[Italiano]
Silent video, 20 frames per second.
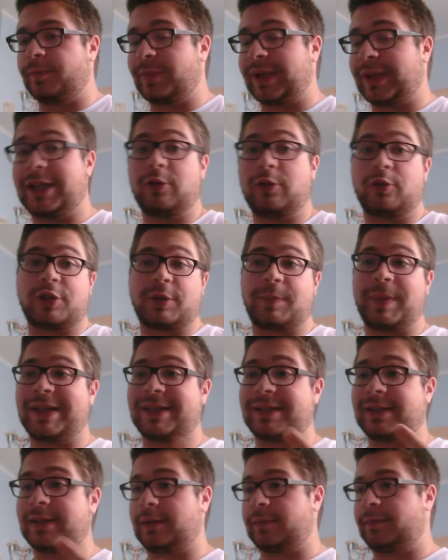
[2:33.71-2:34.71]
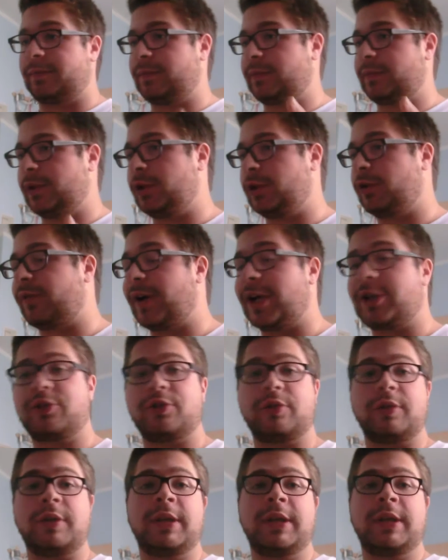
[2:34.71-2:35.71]
per chi non lo sapesse, io
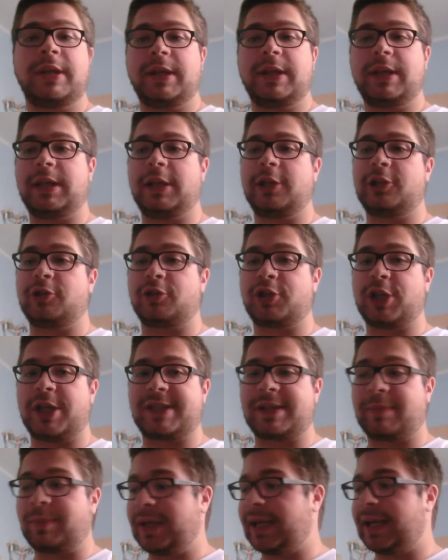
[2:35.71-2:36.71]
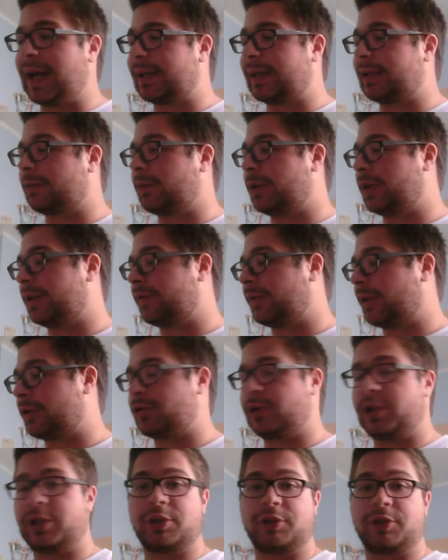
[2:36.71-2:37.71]
faccio il liceo scienze applicate, quindi
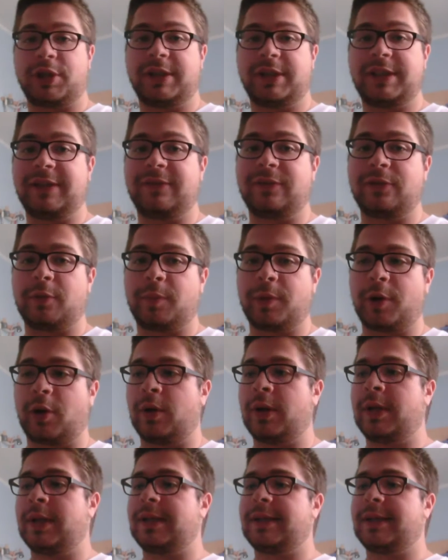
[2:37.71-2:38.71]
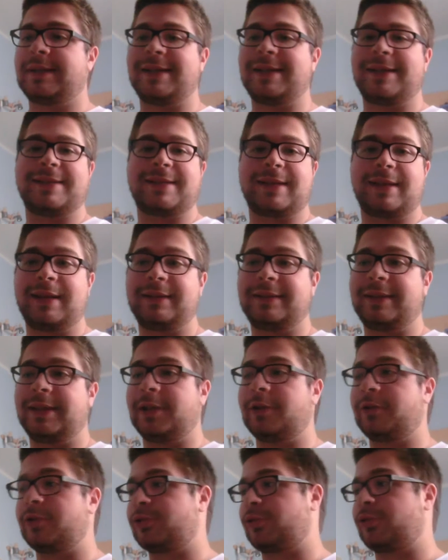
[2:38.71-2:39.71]
faccio il liceo scientifico però senza il
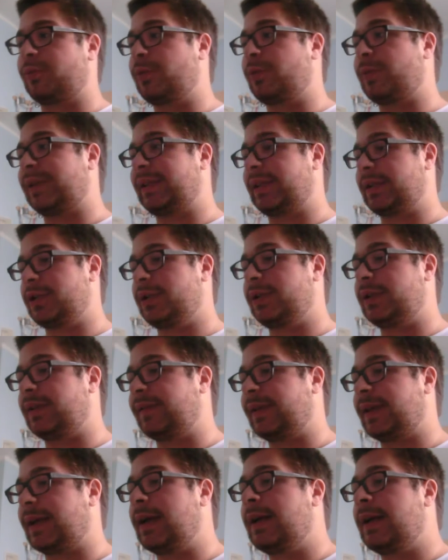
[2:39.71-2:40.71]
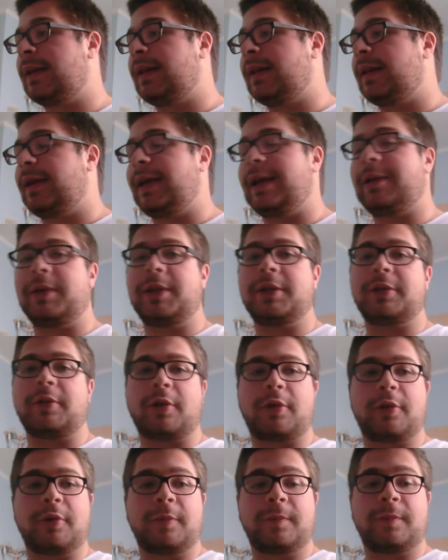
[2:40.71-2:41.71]
latino, ci sono più materie scientifiche, e quindi
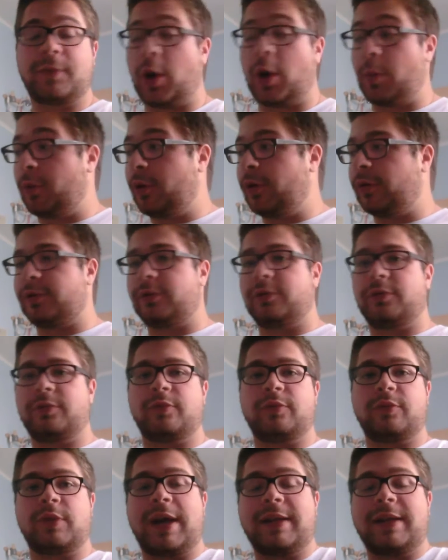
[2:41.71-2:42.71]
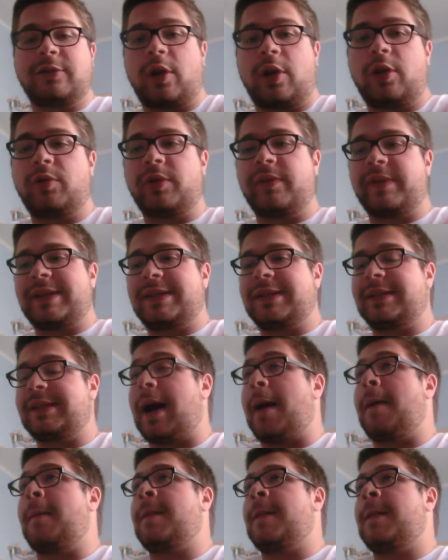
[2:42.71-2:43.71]
dopo, dopo mm, andrò
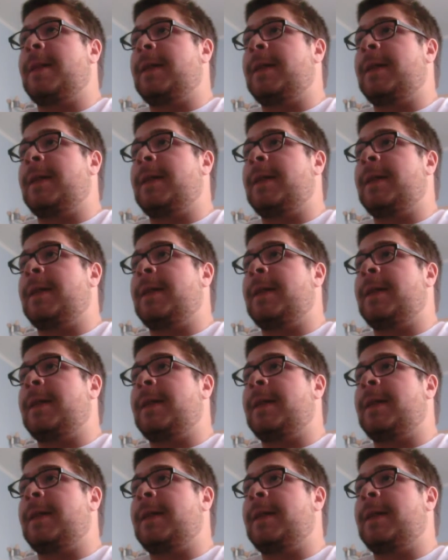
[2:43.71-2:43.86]
all'università.